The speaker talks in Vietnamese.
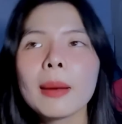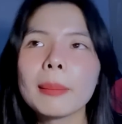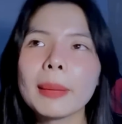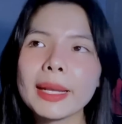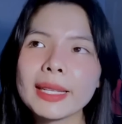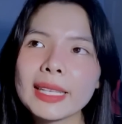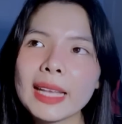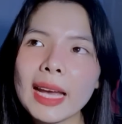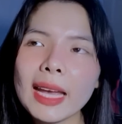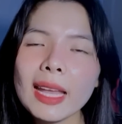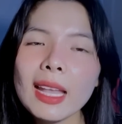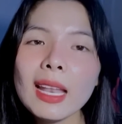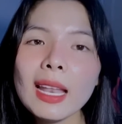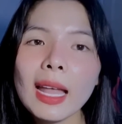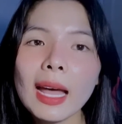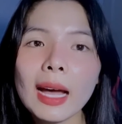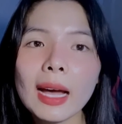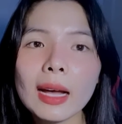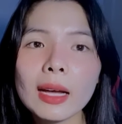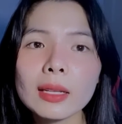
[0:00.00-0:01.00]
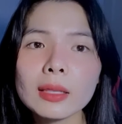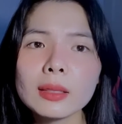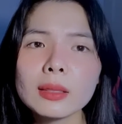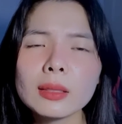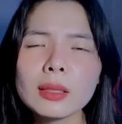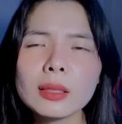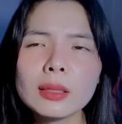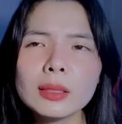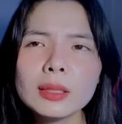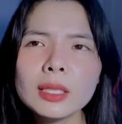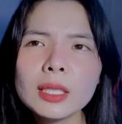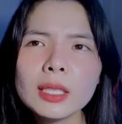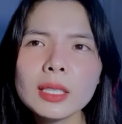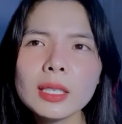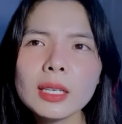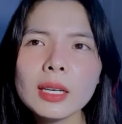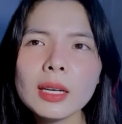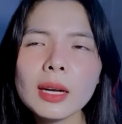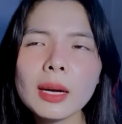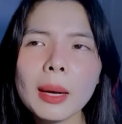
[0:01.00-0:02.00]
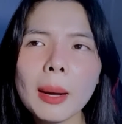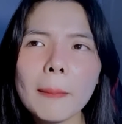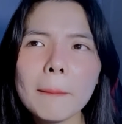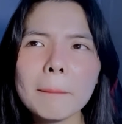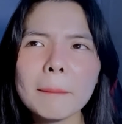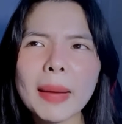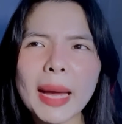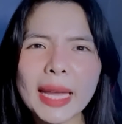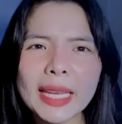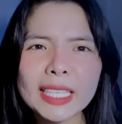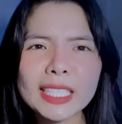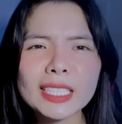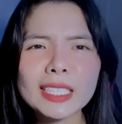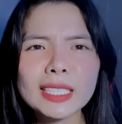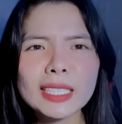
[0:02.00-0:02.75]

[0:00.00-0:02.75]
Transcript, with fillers: bạn thấy là tự nhiên á bạn